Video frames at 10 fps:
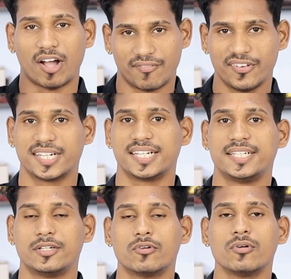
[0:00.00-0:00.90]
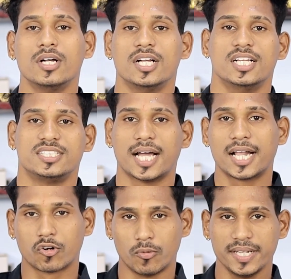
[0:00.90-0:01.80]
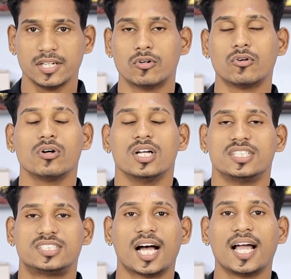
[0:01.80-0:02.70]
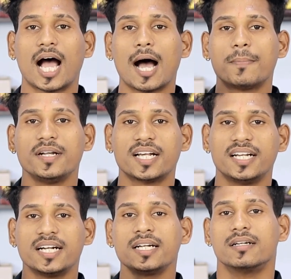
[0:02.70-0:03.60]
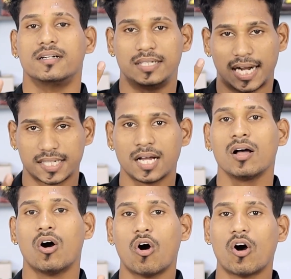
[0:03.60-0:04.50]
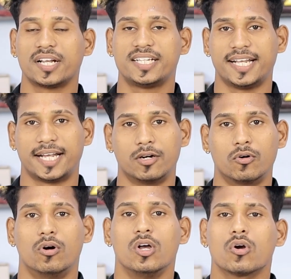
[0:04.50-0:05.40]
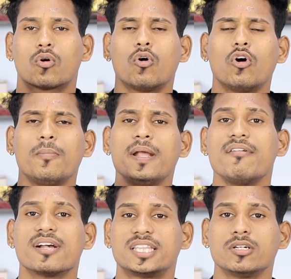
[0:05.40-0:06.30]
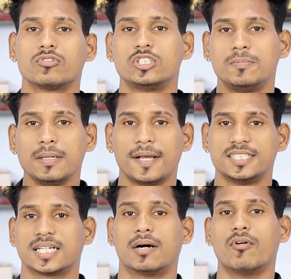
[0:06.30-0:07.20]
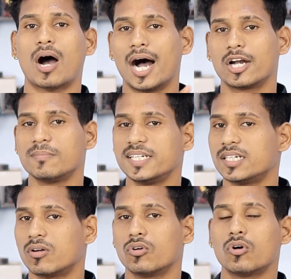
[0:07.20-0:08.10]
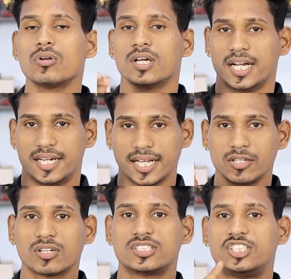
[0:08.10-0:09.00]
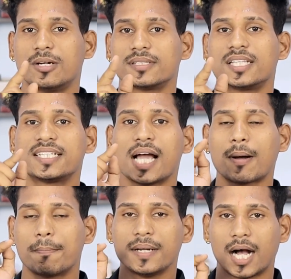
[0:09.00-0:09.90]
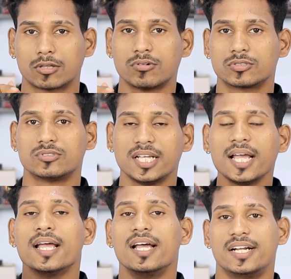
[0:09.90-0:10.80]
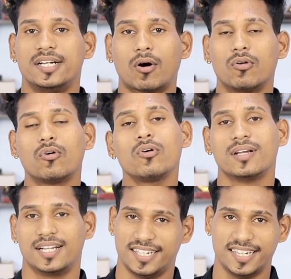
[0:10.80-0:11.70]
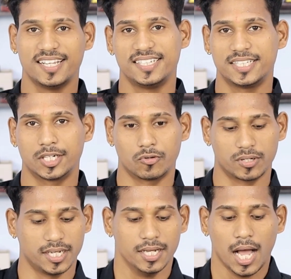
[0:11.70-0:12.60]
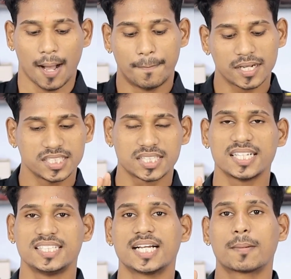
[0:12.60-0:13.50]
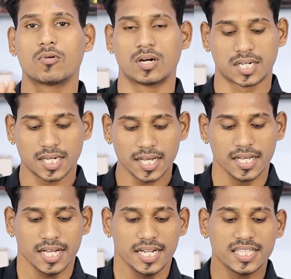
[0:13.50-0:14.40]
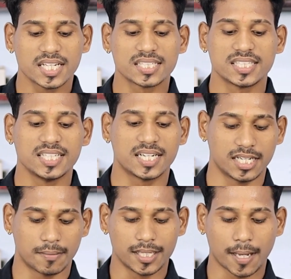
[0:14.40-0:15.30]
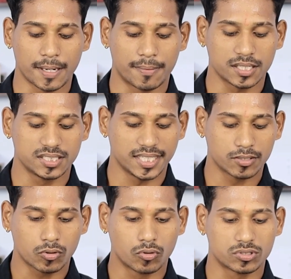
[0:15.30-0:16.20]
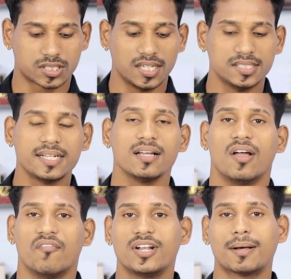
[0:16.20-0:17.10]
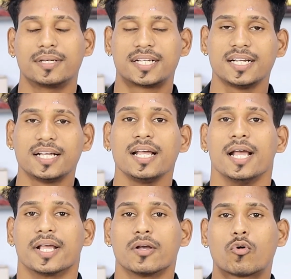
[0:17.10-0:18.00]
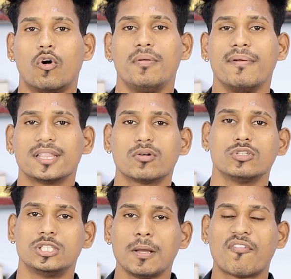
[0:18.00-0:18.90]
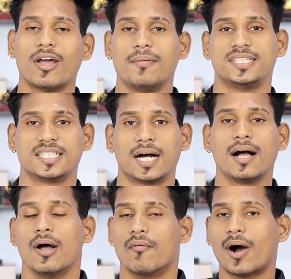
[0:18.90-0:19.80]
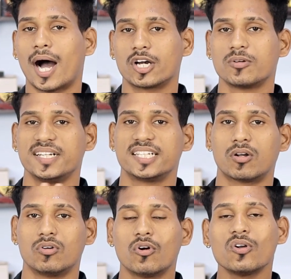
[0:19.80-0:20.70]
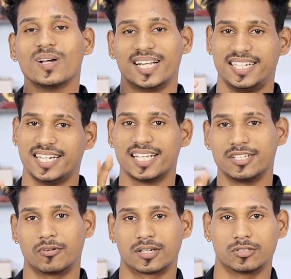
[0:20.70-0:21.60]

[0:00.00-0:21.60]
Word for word: वाईफाई कनेक्टेड हो चाहे रोमिंग हो चाहे आप इंटरनेट डाटा ऑन किए रहे हो कोई भी व्यक्ति कुछ भी भेजेगा वो ऑटोमेटिक डाउनलोड नहीं होगा जब तक कि आप अपने हाथों से उसे डाउनलोड नहीं करोगे बस इतनी सेटिंग आपको करना है इतना सेटिंग करने के बाद आप एक बार रिसेंट को क्लोज कर लीजिए फिर आप देखेंगे कि कोई भी व्यक्ति कुछ भी फाइल भेजेगा वो ऑटोमेटिक डाउनलोड नहीं होगा